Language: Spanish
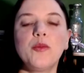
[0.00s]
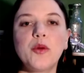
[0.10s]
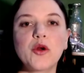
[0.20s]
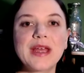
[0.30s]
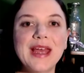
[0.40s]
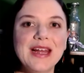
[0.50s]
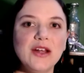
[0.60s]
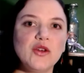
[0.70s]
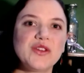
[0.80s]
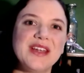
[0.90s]
porque
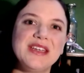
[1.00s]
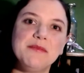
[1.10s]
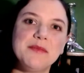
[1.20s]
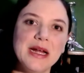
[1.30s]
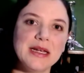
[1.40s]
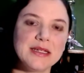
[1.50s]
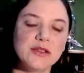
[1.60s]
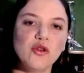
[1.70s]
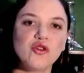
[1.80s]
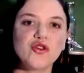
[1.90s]
los animales
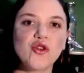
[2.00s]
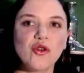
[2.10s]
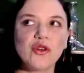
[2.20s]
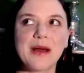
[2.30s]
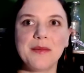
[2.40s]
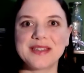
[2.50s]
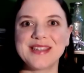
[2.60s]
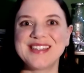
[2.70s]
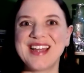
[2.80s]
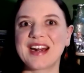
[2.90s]
no son
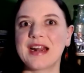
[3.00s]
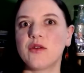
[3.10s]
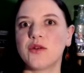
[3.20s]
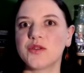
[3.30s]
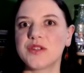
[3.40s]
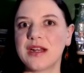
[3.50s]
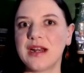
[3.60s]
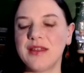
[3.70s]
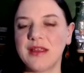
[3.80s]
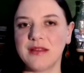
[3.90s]
capaces de reconocer
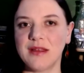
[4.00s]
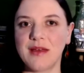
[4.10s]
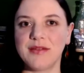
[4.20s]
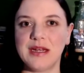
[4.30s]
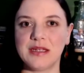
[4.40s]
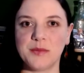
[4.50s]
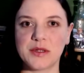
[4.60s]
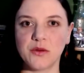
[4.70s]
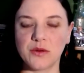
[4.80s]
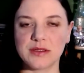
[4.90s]
la identidad de las
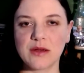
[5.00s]
personas.